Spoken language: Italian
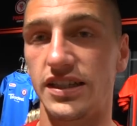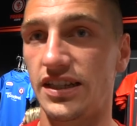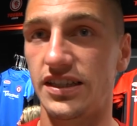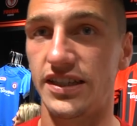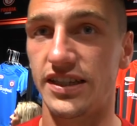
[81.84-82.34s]
di
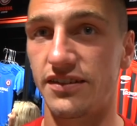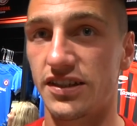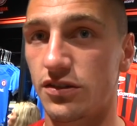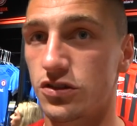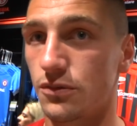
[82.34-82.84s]
là di
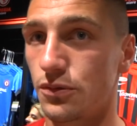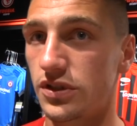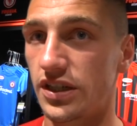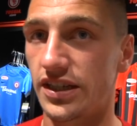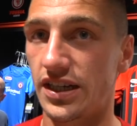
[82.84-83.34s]
arrivati a questo
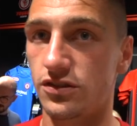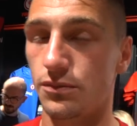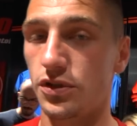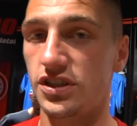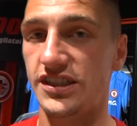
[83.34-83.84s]
punto, al di là di
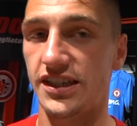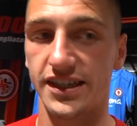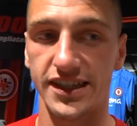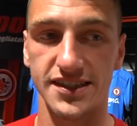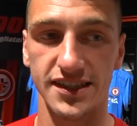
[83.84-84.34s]
un po' di
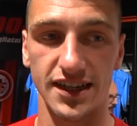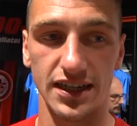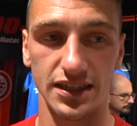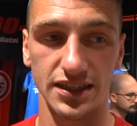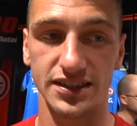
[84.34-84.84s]

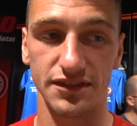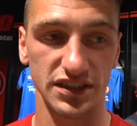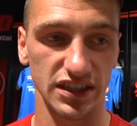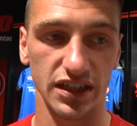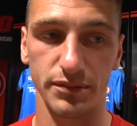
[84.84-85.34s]
stanchezza sia
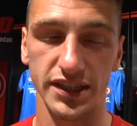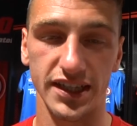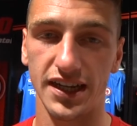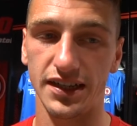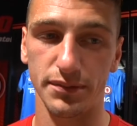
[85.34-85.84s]
fisica che
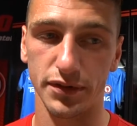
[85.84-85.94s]
mentale,